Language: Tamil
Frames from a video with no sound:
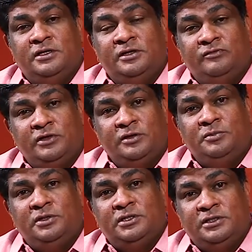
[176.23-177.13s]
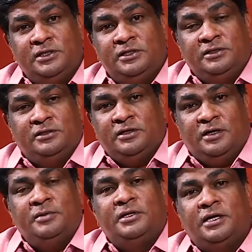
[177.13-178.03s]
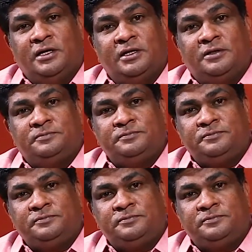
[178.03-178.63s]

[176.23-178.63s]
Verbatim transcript: நீ விரும்பியது எது அப்படின்னு கேட்குறார்